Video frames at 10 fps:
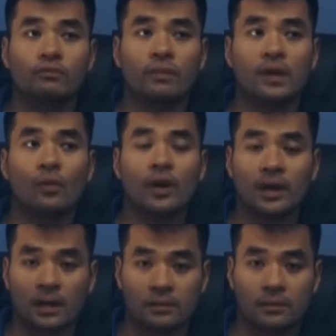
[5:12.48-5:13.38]
Junmi quyết
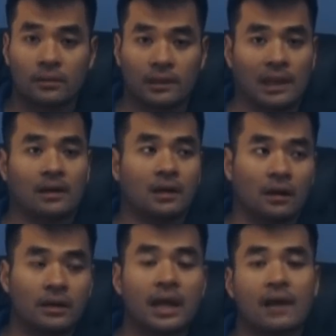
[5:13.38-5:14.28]
định là
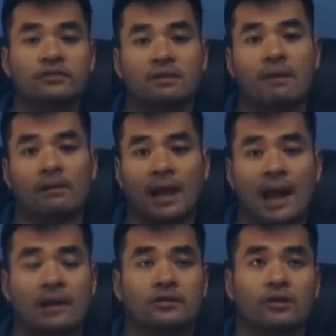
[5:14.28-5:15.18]
gửi
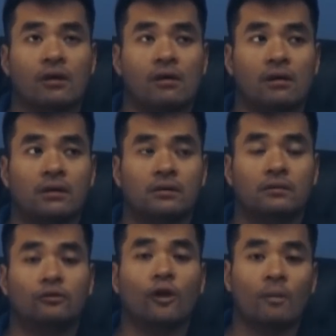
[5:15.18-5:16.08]
Elzabella cho
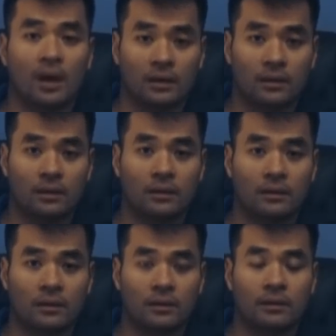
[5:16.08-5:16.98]
Robert
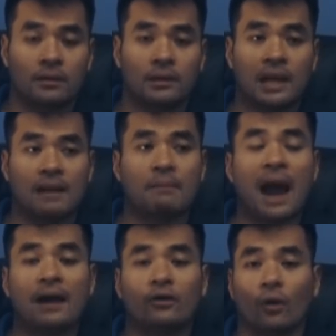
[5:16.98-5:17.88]
là
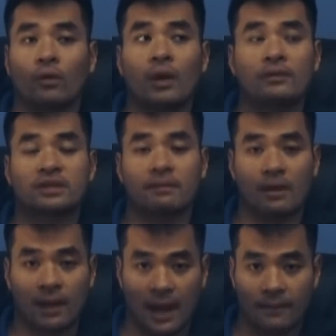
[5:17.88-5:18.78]
ba ruột của
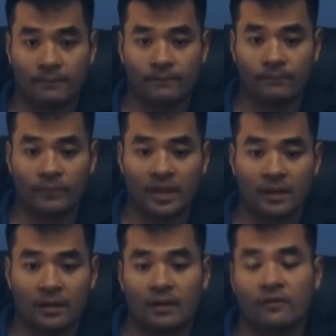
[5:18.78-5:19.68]
Elzabella
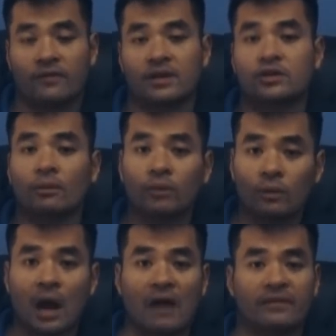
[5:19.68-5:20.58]
và trong
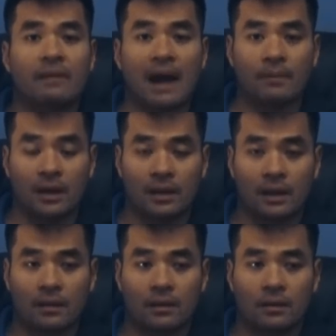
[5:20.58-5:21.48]
lúc ở với ba mình
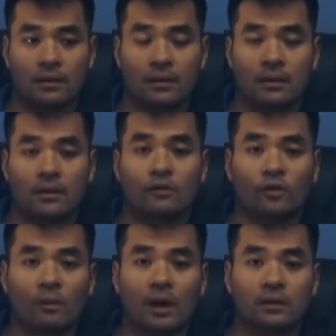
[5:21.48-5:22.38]
á
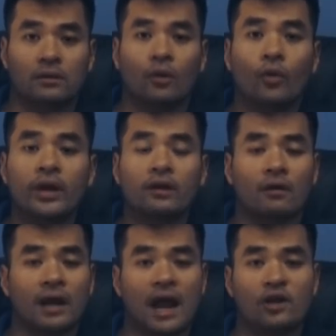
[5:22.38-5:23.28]
Robert khuyên
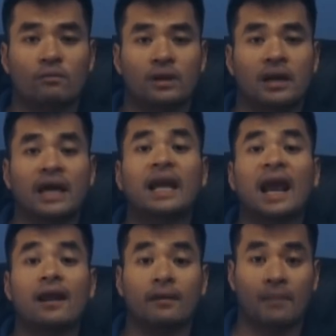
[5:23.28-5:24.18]
con gái của mình hãy
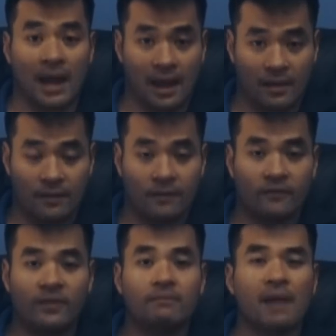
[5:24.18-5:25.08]
nghe lời mẹ
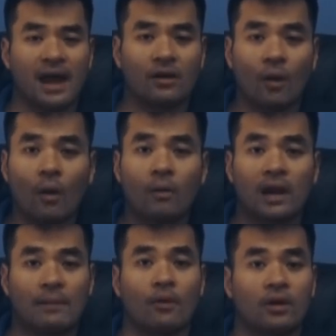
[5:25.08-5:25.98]
vì mẹ cô
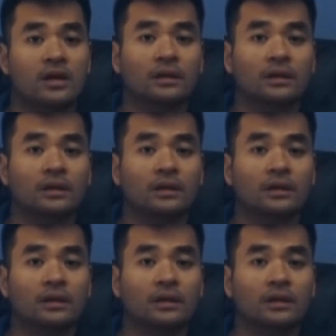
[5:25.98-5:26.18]
là một người